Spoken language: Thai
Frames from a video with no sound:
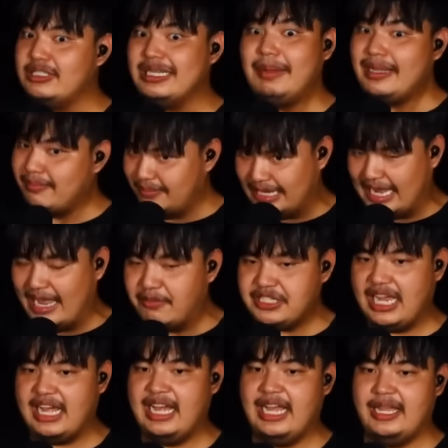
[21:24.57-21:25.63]
เขาจะไม่ขา
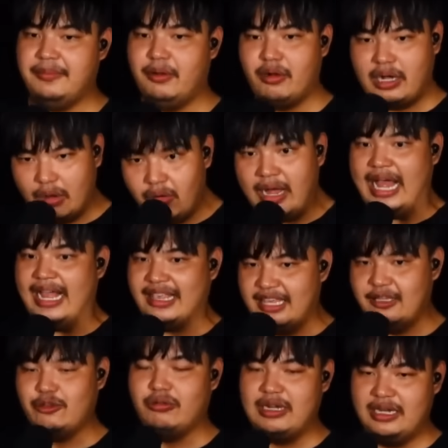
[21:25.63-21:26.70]
ยวิชาให้ เพราะเขาหา
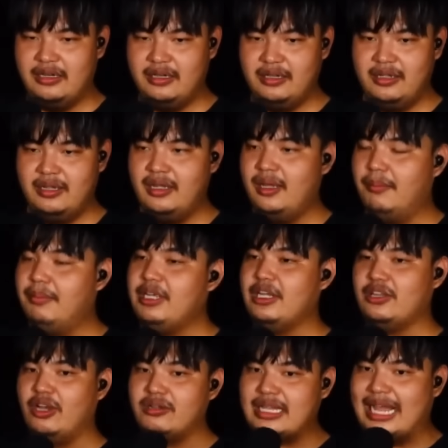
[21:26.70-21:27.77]
กินกันตรงนั้น มึ
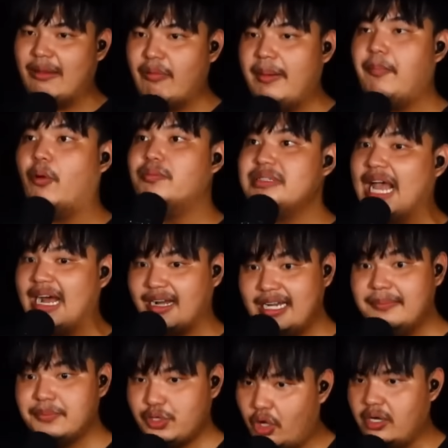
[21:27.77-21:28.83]
งจะต้องถามว่าผมอยา
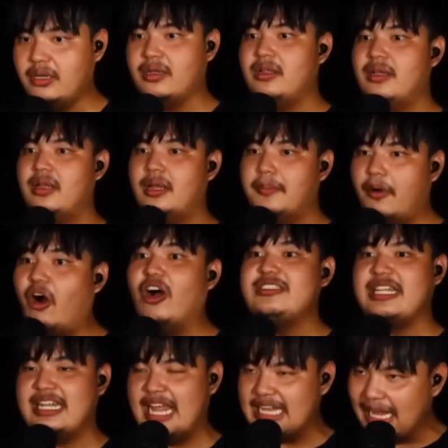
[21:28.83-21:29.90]
กเริ่มต้น พ
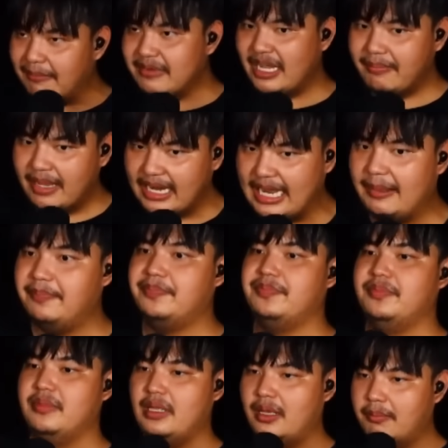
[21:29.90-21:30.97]
อจะแนะนำได้ไหมครับ
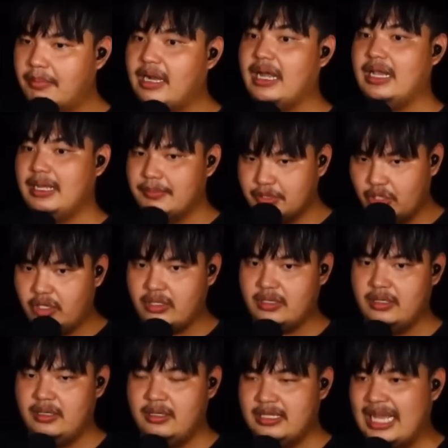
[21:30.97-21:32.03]
มึงก็เริ่มต้
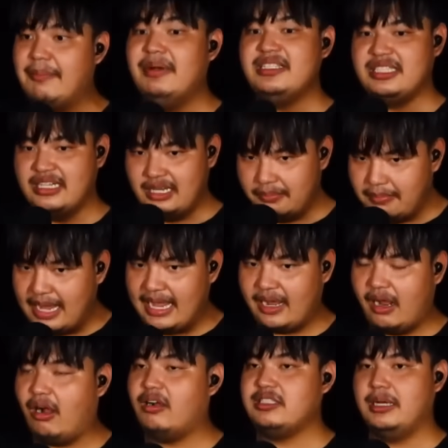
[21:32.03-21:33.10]
น ถ้ามึงสนิท
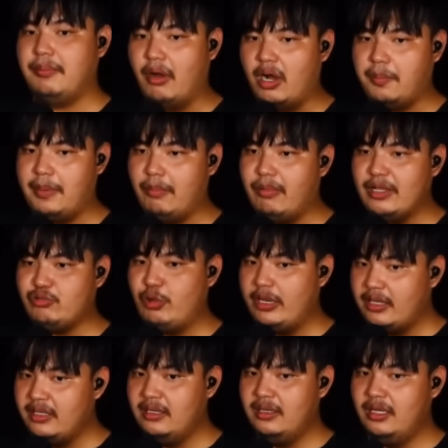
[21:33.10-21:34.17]
มากเขาก็จะบอกแบบว่า
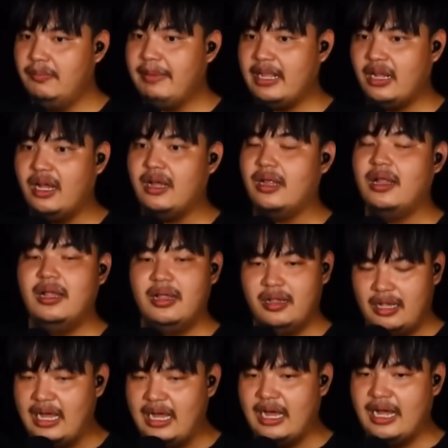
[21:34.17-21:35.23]
ทริคหรือไม่ก็
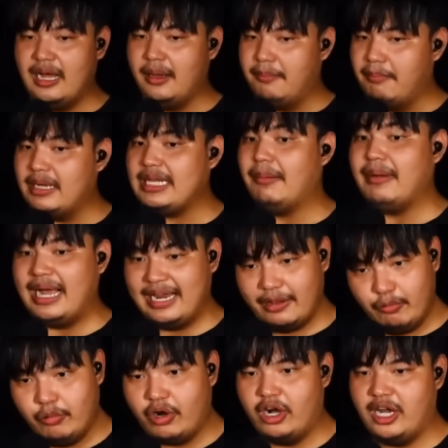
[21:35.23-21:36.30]
เอ่อมาทำ
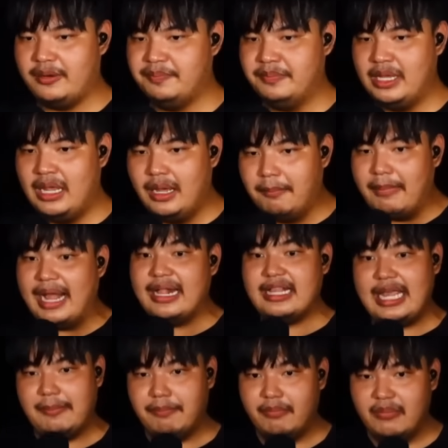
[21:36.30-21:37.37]
งานให้กูก่อน
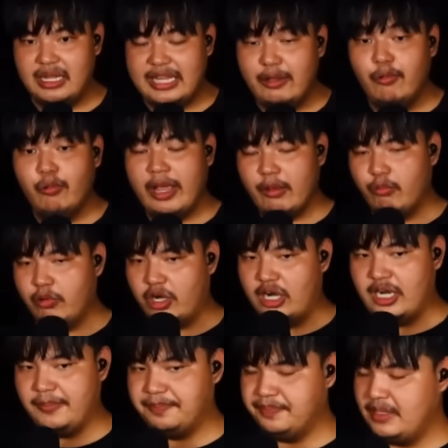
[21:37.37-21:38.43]
มาเก็บอิวให้กู
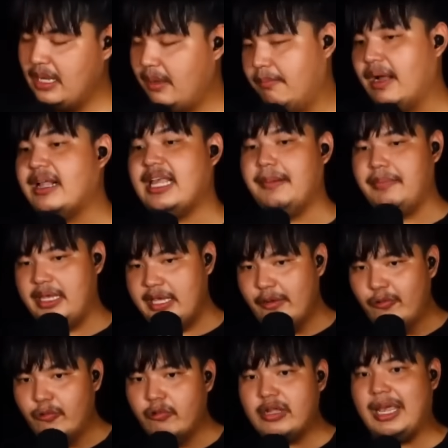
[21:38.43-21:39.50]
ก่อนมาเก็บ
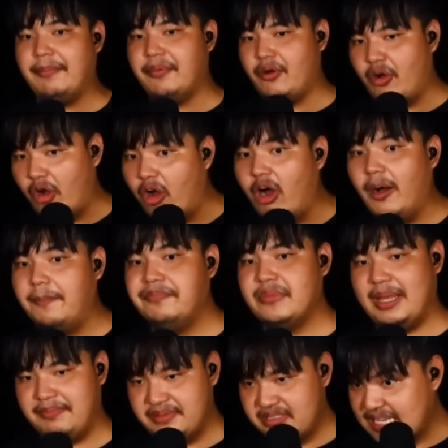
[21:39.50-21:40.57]
อิวเก็บขอบ
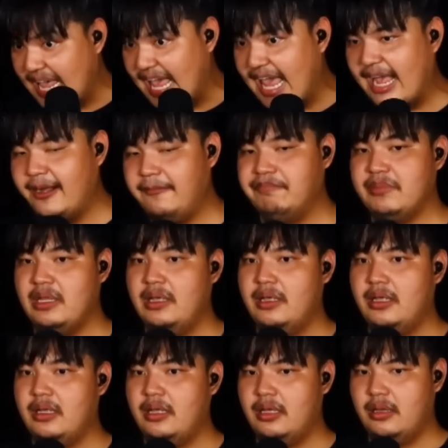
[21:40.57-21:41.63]
เก็บแสง
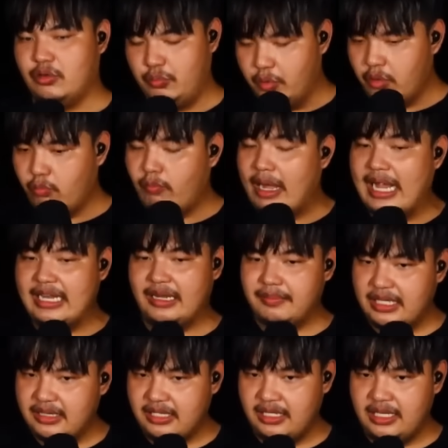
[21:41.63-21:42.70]
สมมติวาด
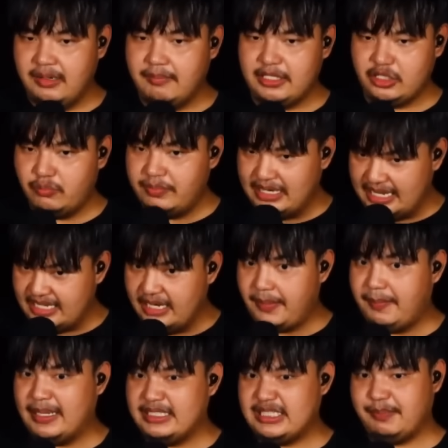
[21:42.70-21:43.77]
เอทีทีดึงมันจะต้องมีเล
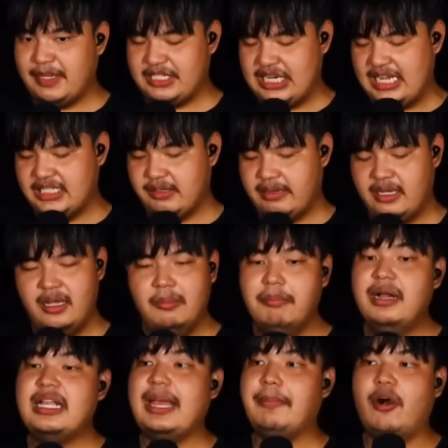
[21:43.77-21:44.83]
เยอร์ประมาณเจ็ดแปดชั้นใช่ไหม
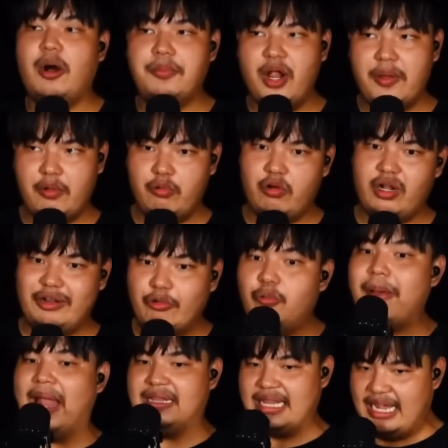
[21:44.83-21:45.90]
มึงเก็บขอบนอกให้กูก่อน
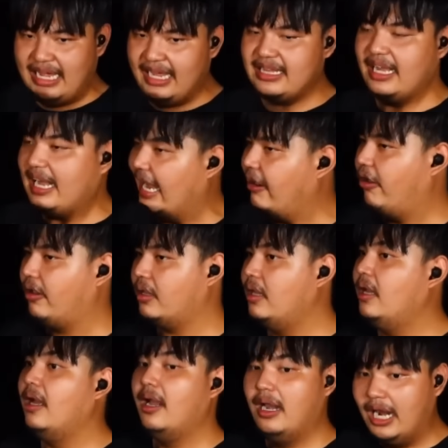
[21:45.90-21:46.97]
เดี๋ยวกูแบ่งตังค์ให้ถ้าขายออก